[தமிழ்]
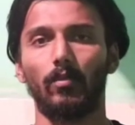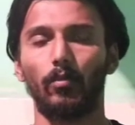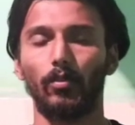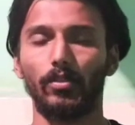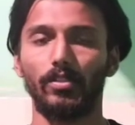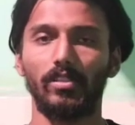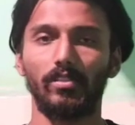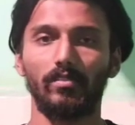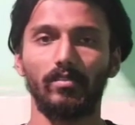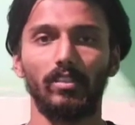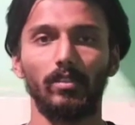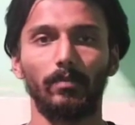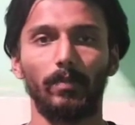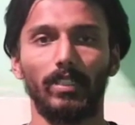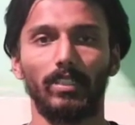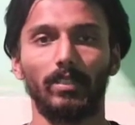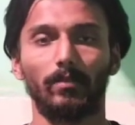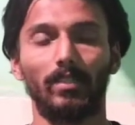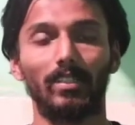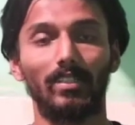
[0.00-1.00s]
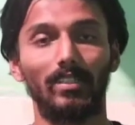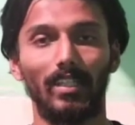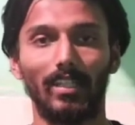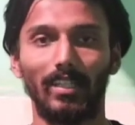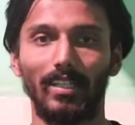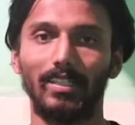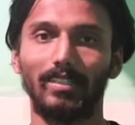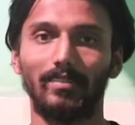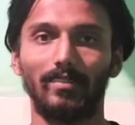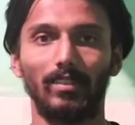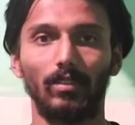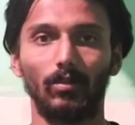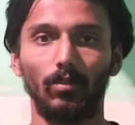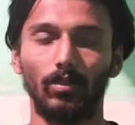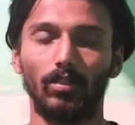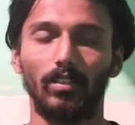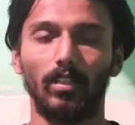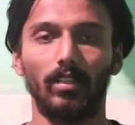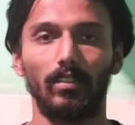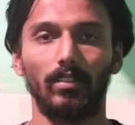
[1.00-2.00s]
பொசிஷன் வந்து பார்த்தோம்னா கக்கனுக்கு வந்து
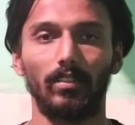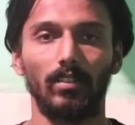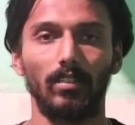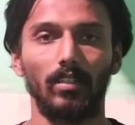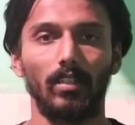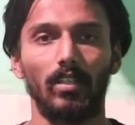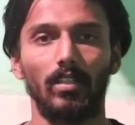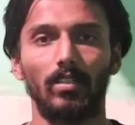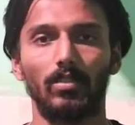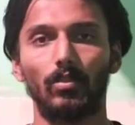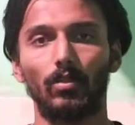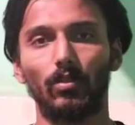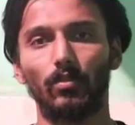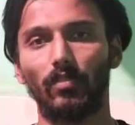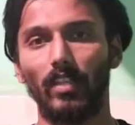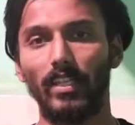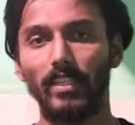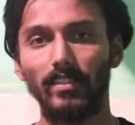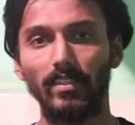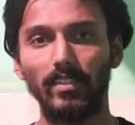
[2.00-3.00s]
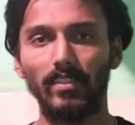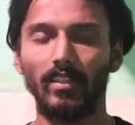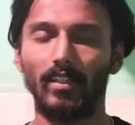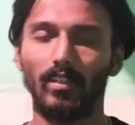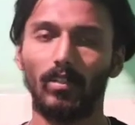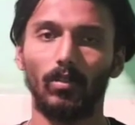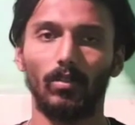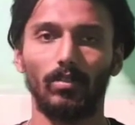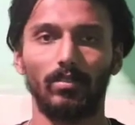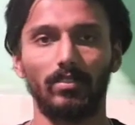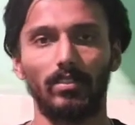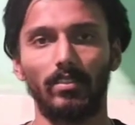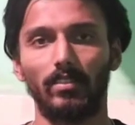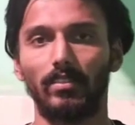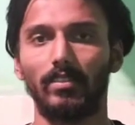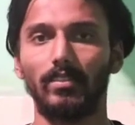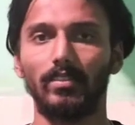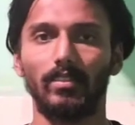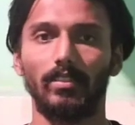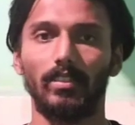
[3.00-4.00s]
கொடுக்குறாரு ஸோ வைத்தியநாரோட
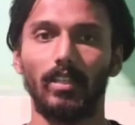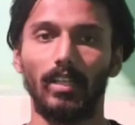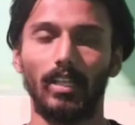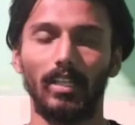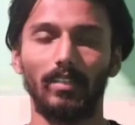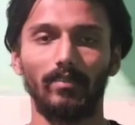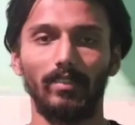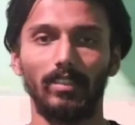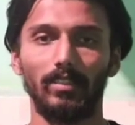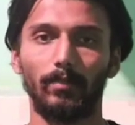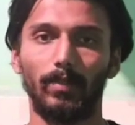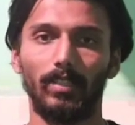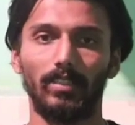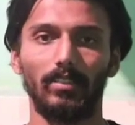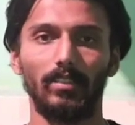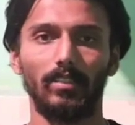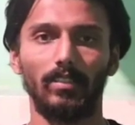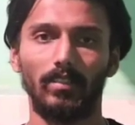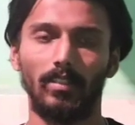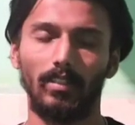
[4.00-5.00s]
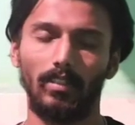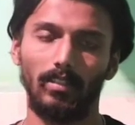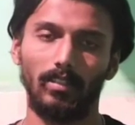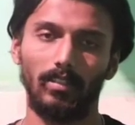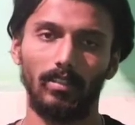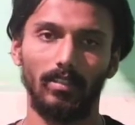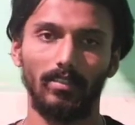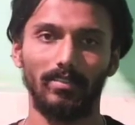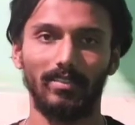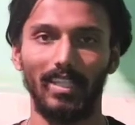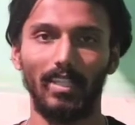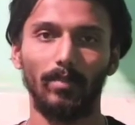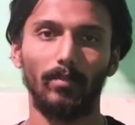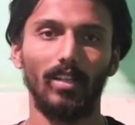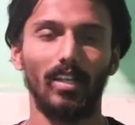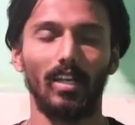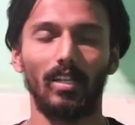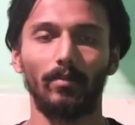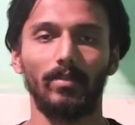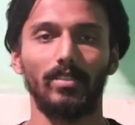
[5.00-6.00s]
சேர்ந்து கக்கன் வந்து பார்த்தா
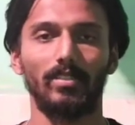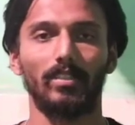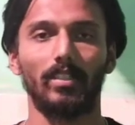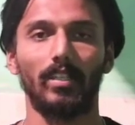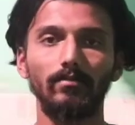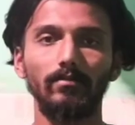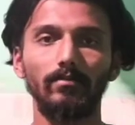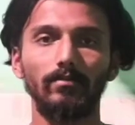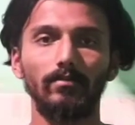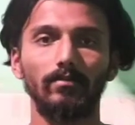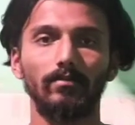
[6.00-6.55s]
செயல்பட ஆரம்பிச்சிருக்காரு